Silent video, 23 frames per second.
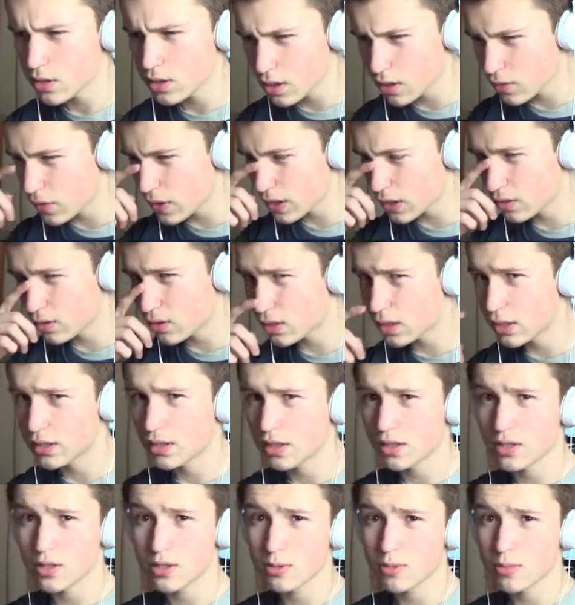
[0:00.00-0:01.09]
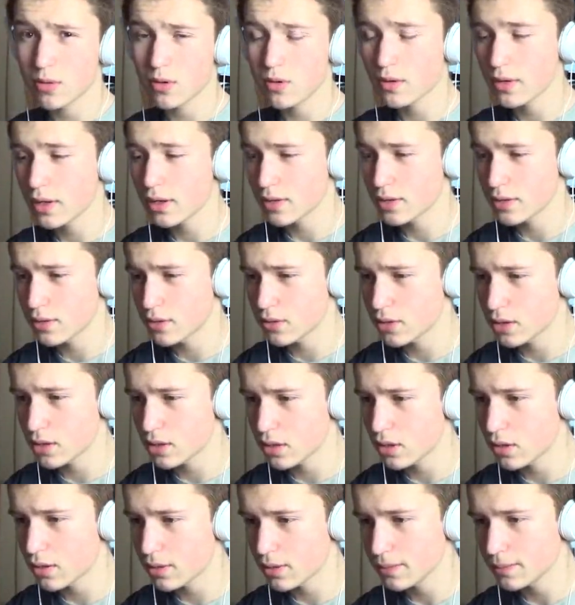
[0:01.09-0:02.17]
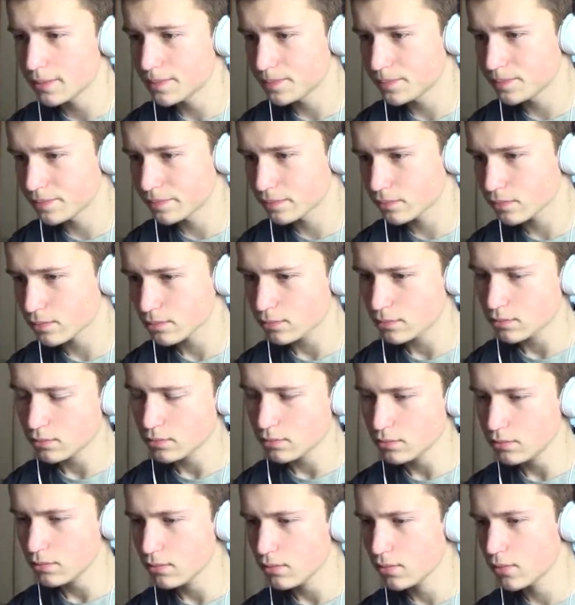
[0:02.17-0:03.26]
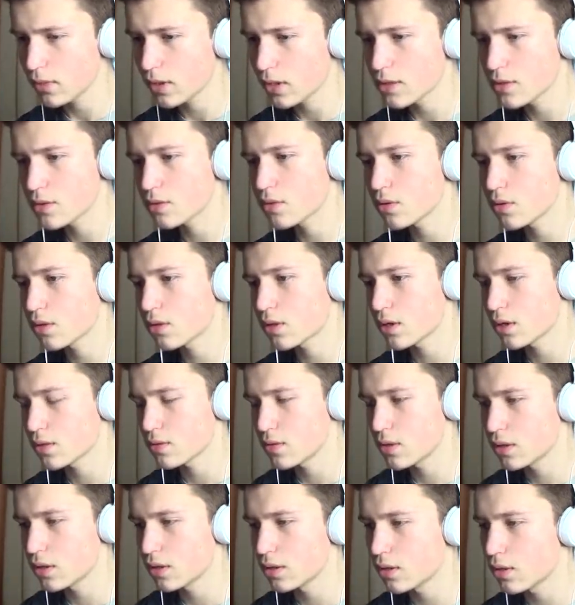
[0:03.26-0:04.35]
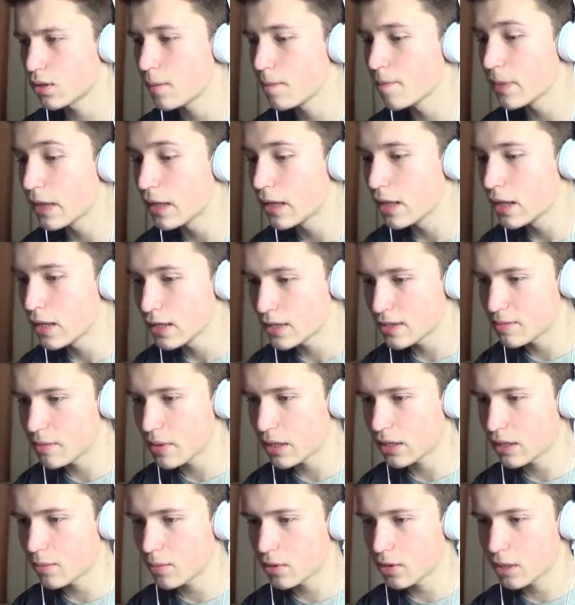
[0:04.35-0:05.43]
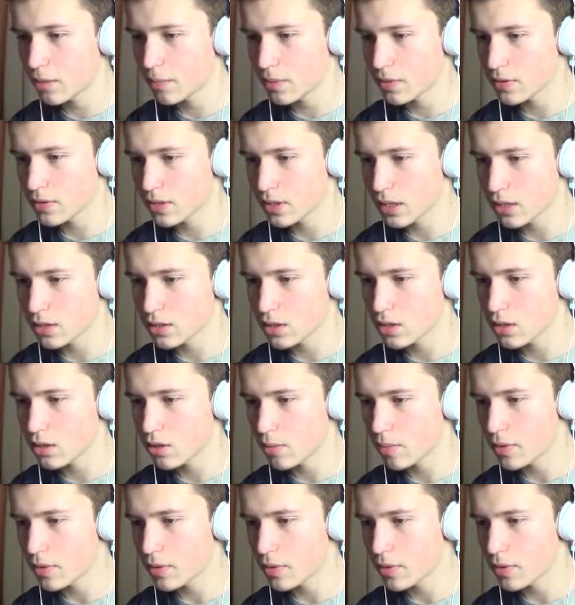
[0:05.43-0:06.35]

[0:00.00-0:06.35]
taki fajny dodatek smoka czy coś takiego. Więc to od razu idę do zmiany mojej postaci, do